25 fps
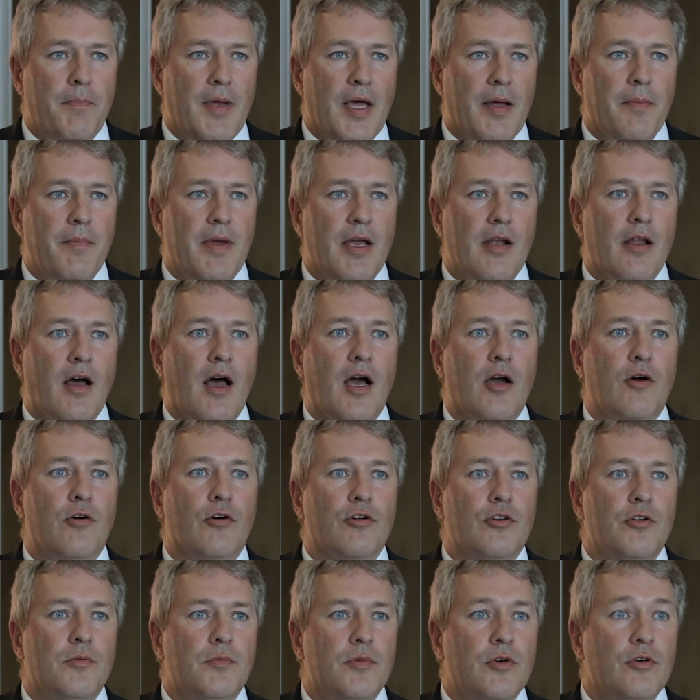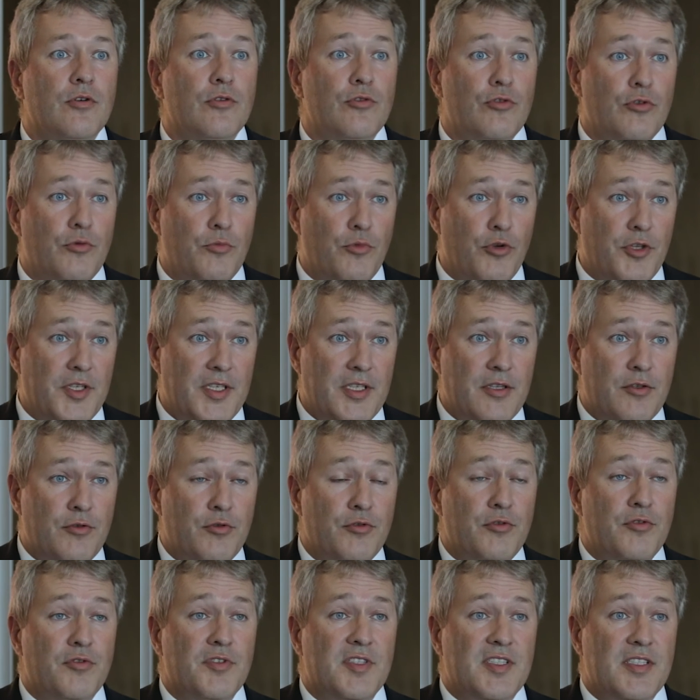permet le raccordement d'une
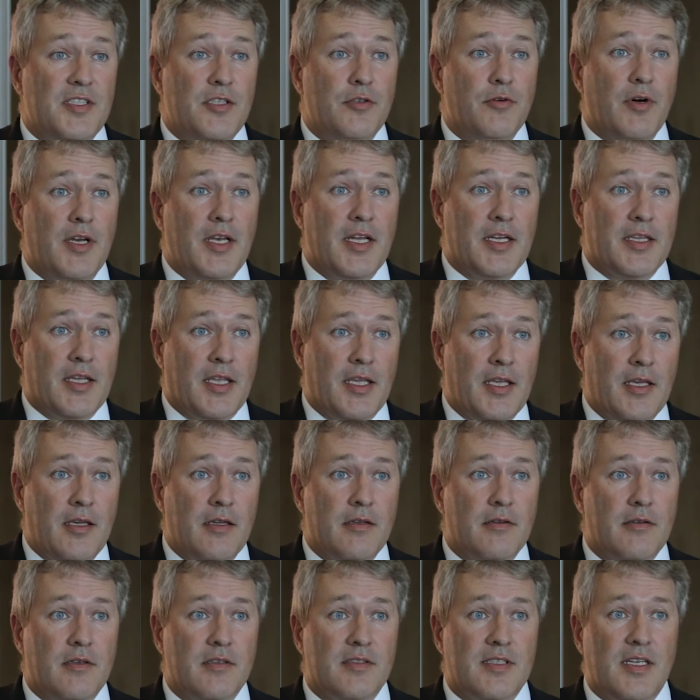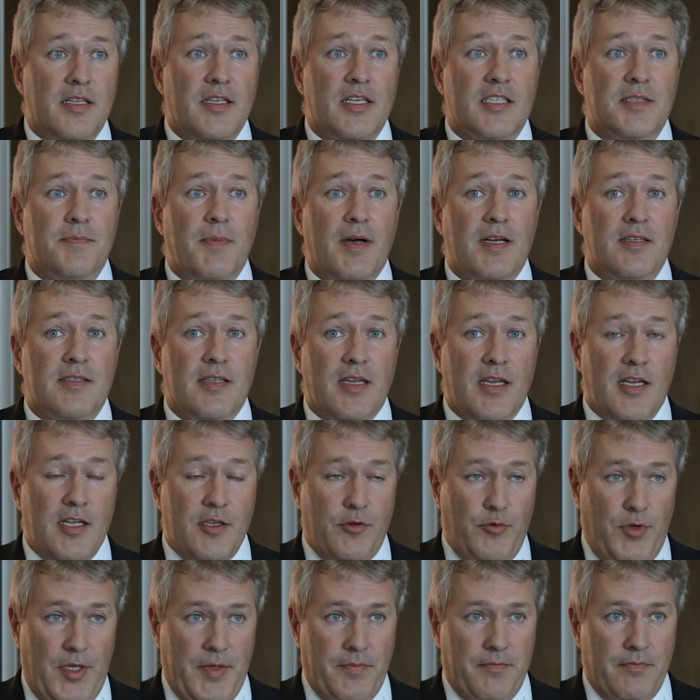multitude de signaux électriques dans un espace
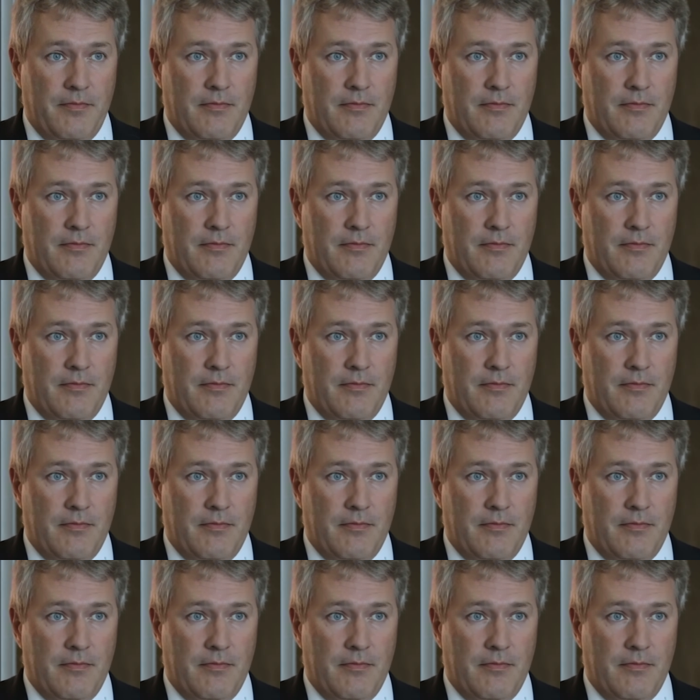réduit.